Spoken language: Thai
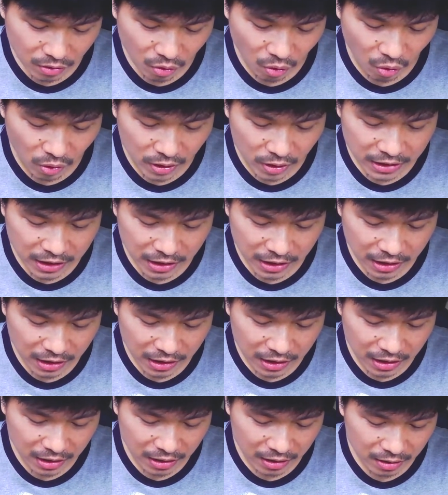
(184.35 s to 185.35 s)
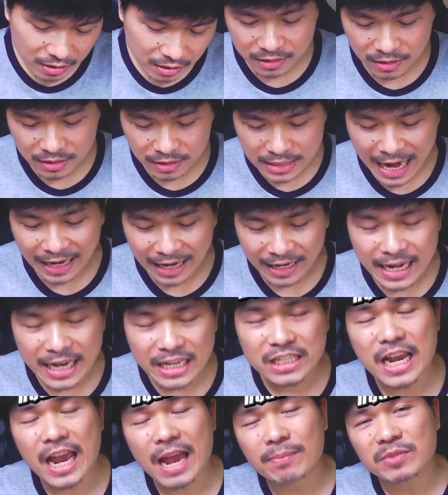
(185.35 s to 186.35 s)
คนที่อยากได้
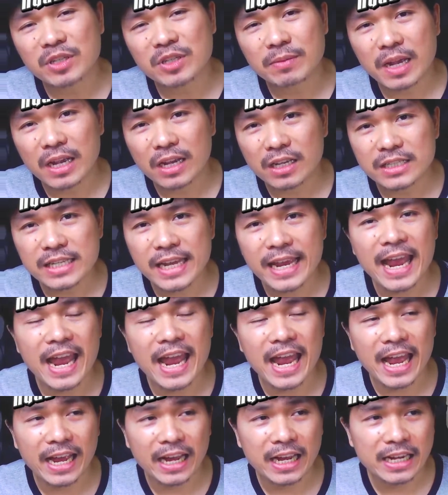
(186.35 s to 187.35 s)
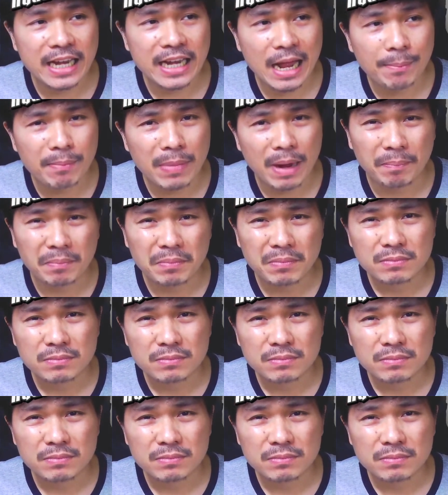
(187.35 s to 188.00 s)
แชมป์ใช่ป่ะก็จะแห่กันทำแบบ